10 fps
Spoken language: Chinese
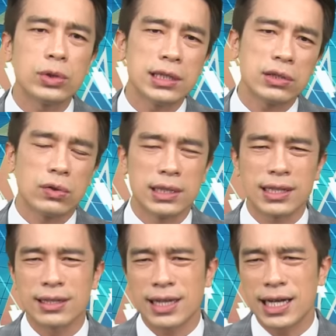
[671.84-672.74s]
最近我已
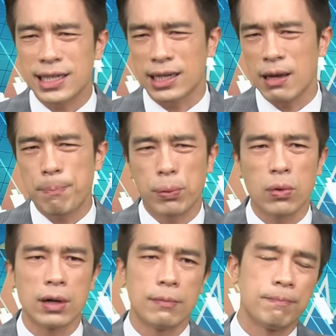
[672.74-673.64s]
经跟大家讲一
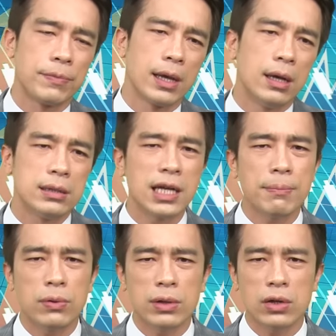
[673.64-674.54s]
波了，这
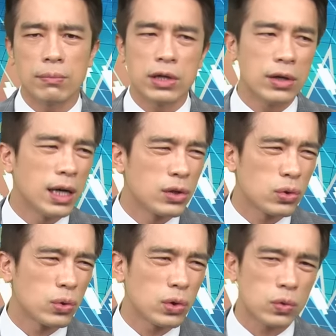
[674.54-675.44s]
一波呢，我们有很
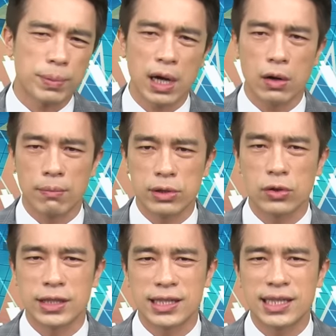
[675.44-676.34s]
多股票，我们
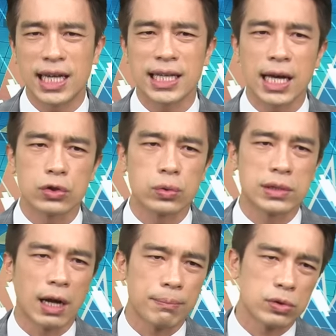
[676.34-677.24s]
都已经建议要出
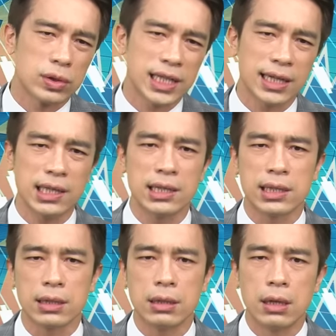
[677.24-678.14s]
场。比如说像易
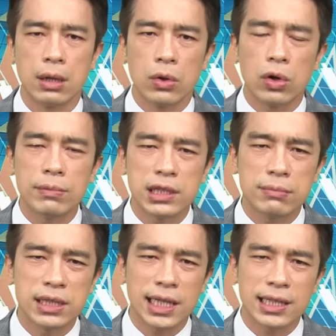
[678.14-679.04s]
德，我们是
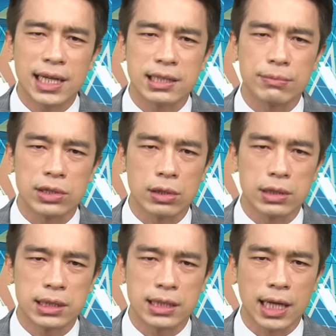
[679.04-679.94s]
不是建议在什么时候
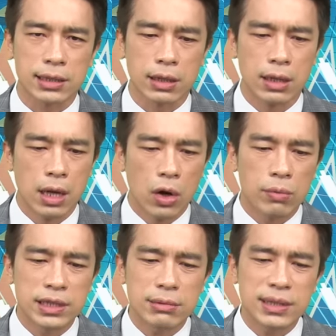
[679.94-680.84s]
进场的？我
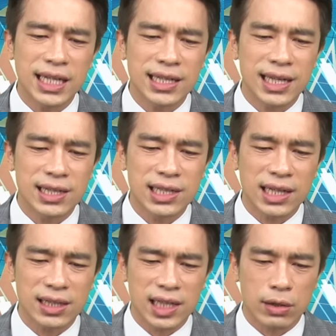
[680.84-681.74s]
们是不是建议在这
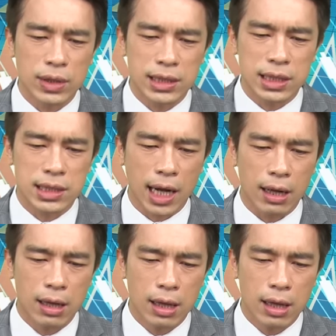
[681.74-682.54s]
个点位进场，